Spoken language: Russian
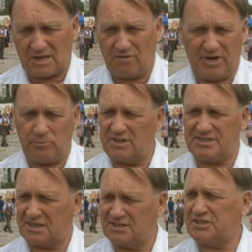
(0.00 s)
время было
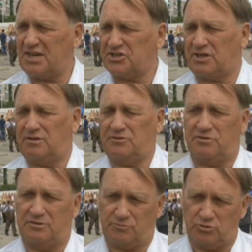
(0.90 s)
так затяжки,
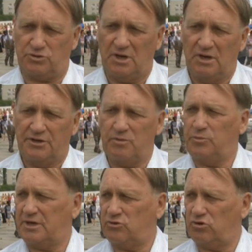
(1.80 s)
значит, тоже
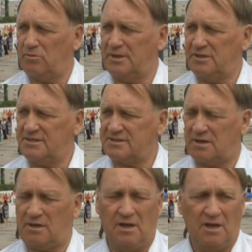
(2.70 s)
температура была
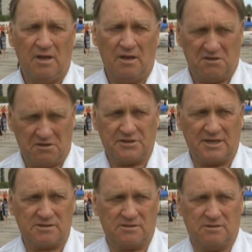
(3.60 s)
низкая. А
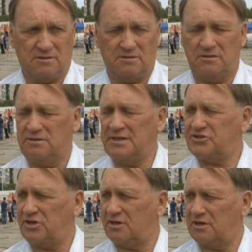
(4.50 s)
сейчас э,
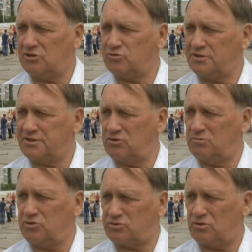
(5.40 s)
начали хорошо. Я
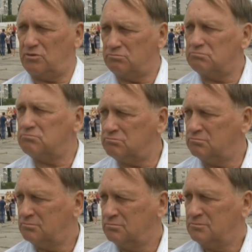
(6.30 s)
думаю, что
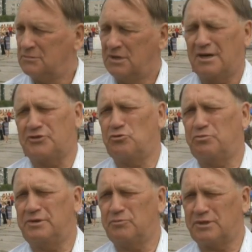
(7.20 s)
хочу
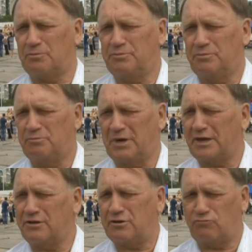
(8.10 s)
именно,
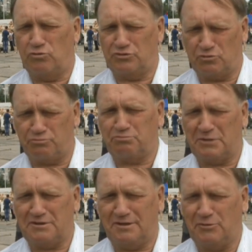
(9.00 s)
пока не рву, чтобы
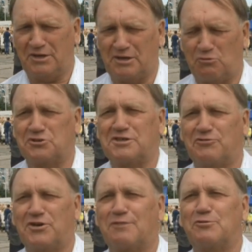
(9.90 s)
именно хороший
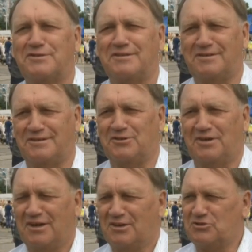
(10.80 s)
свой арбуз э,
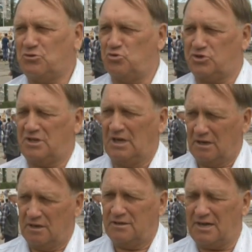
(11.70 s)
скушать.
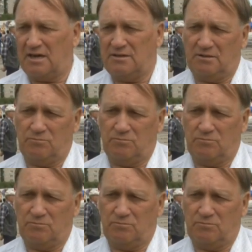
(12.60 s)
Да,